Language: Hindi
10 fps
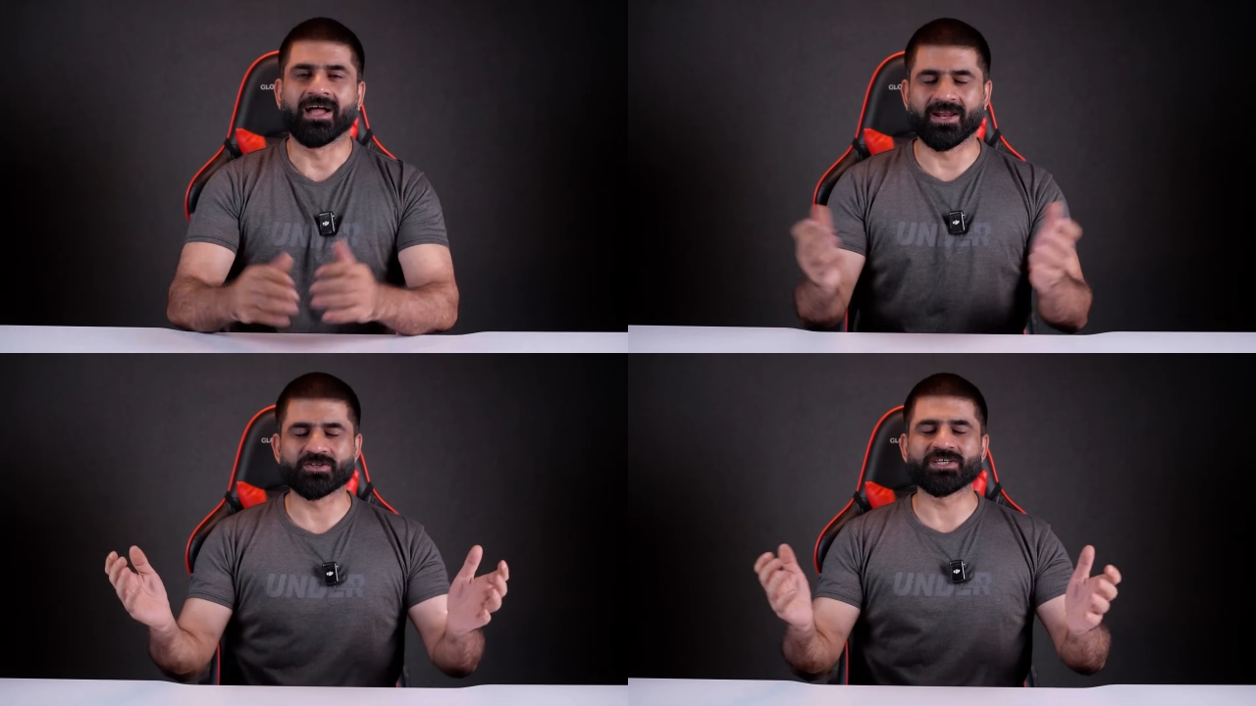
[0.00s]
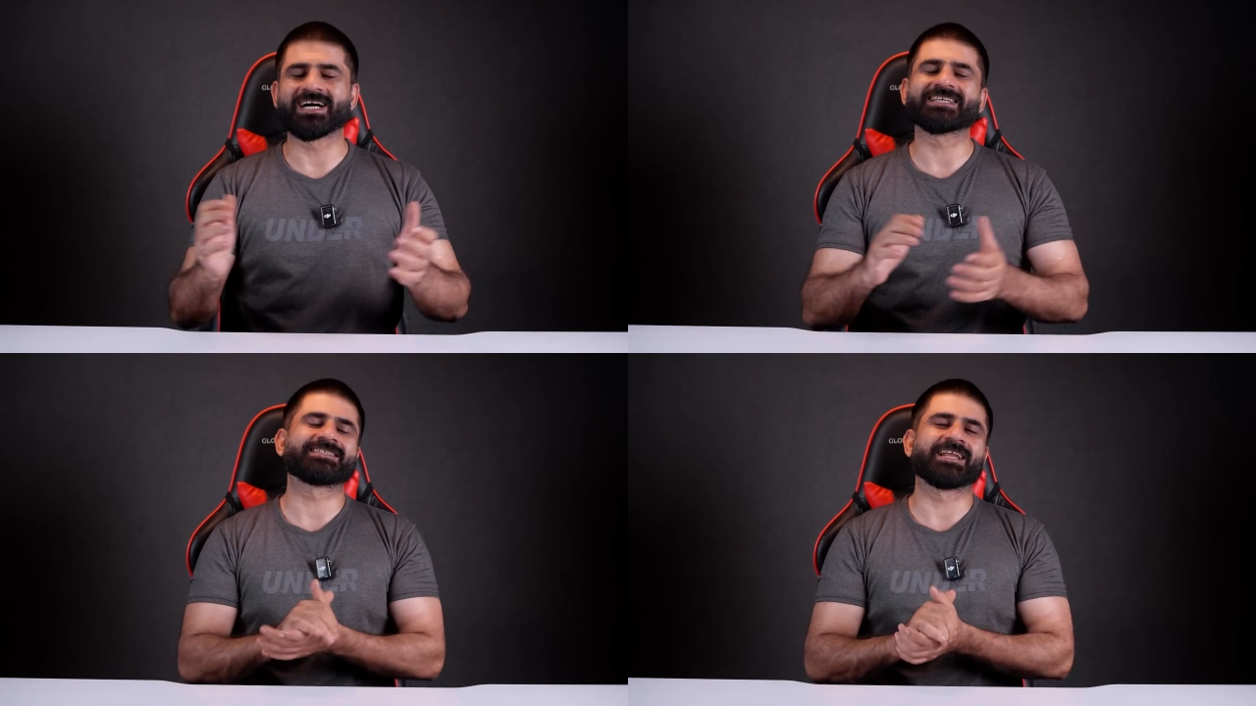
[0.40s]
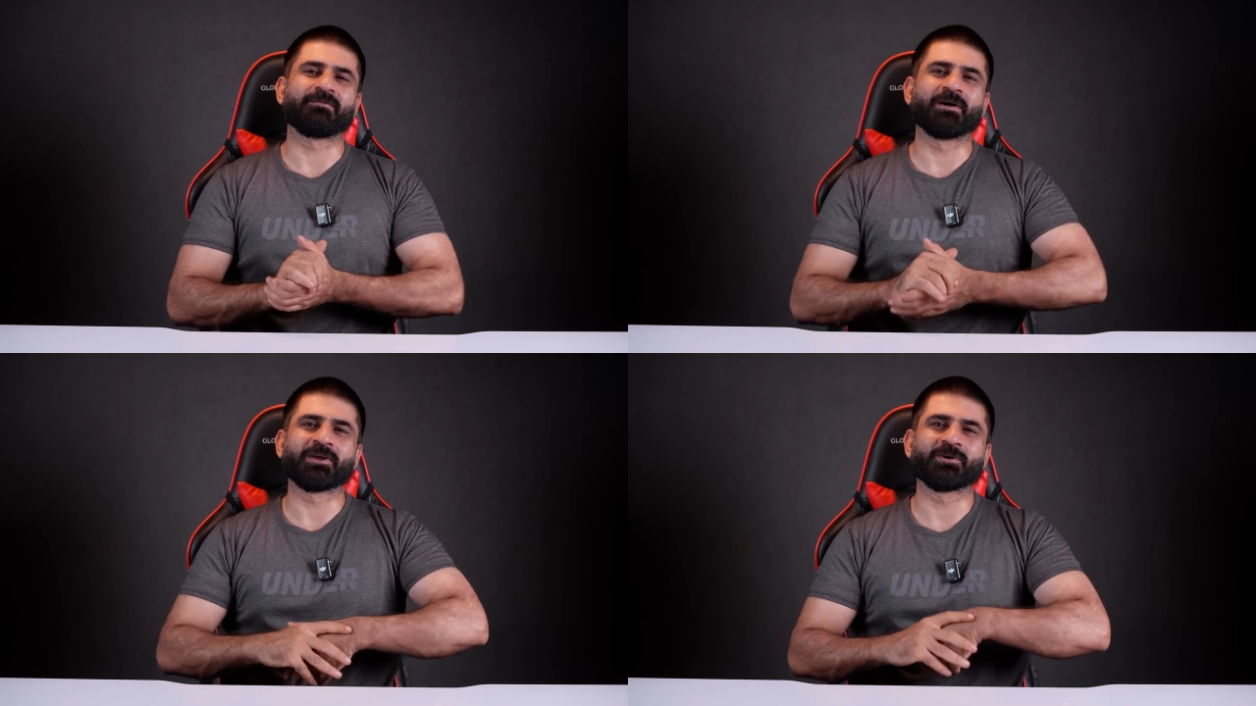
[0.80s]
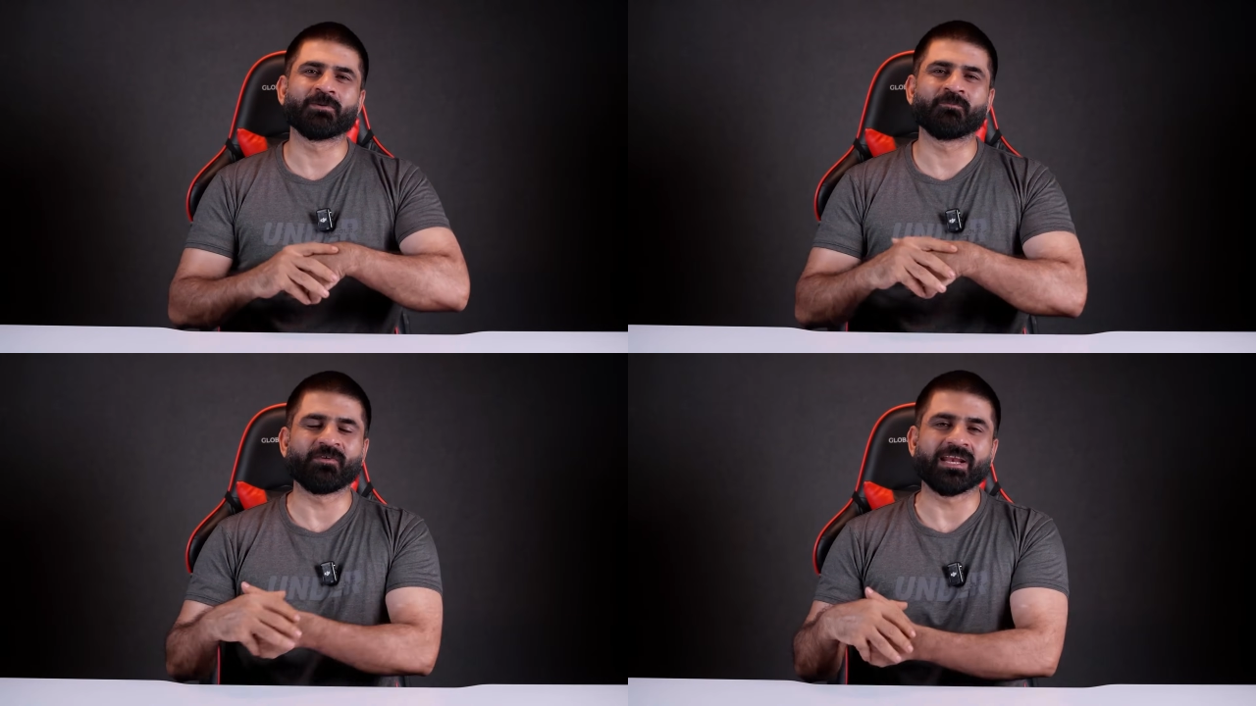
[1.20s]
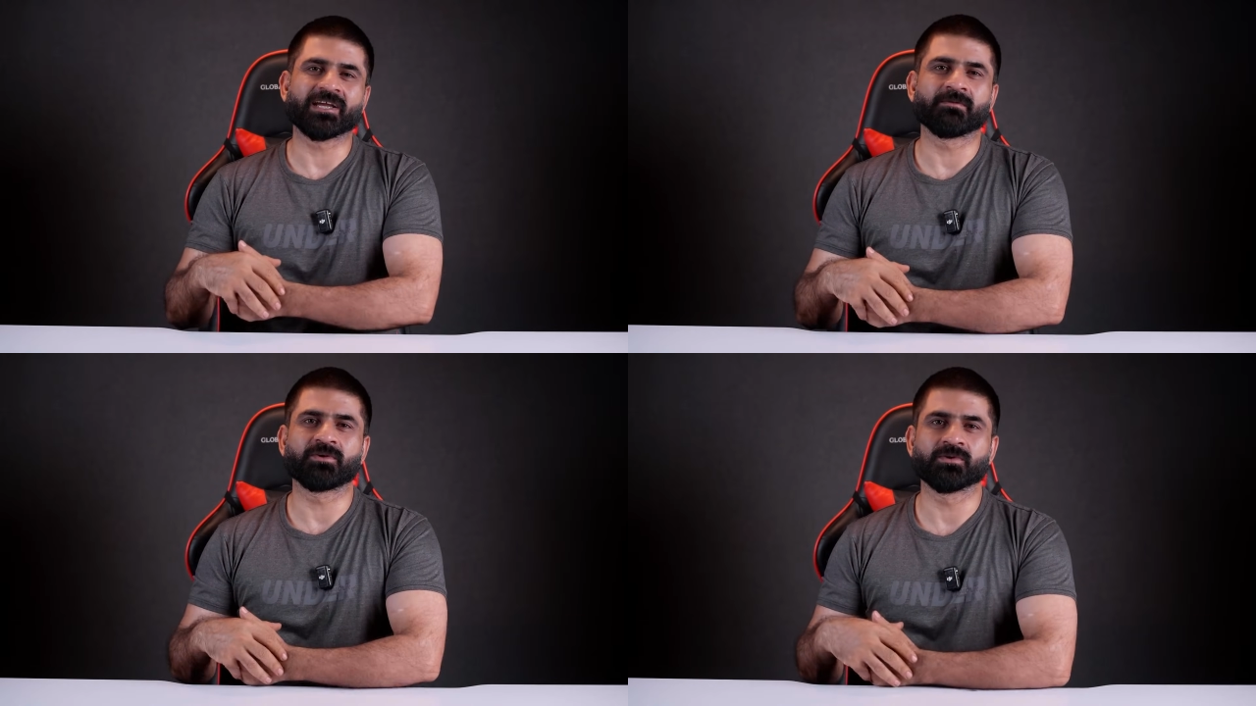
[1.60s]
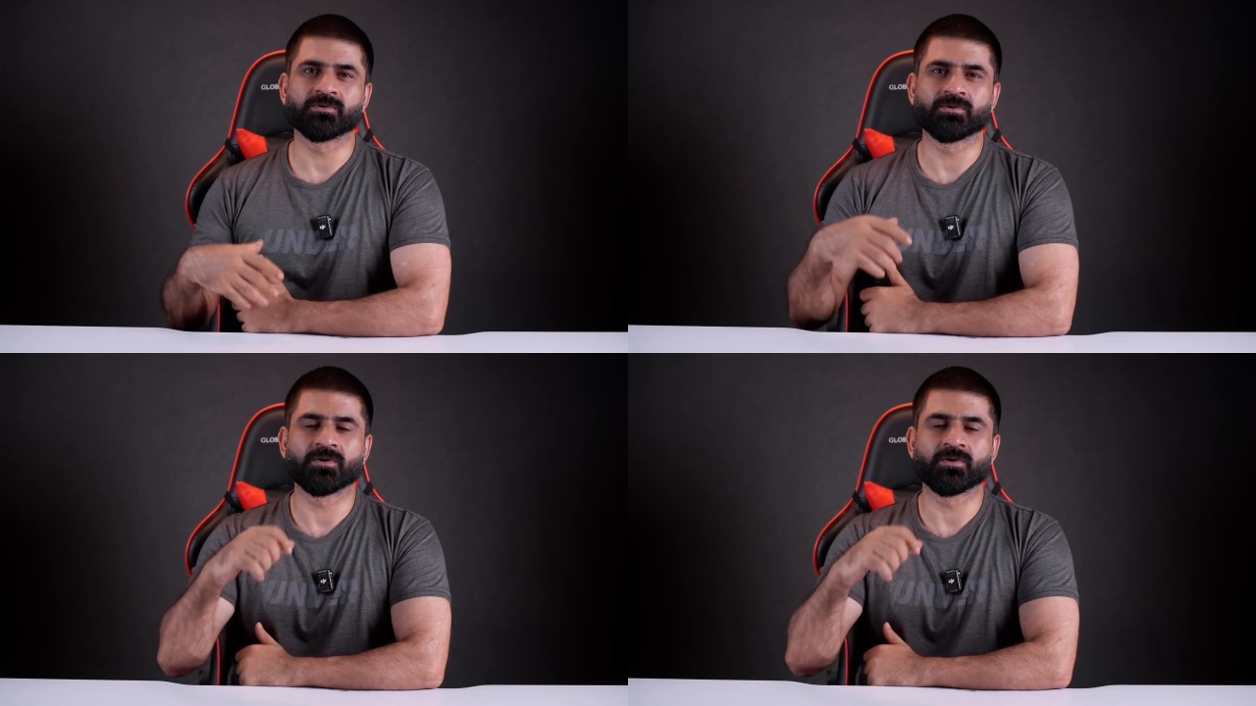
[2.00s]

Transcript: हेलो जी अस्सलाम वालेकुम वेलकम टू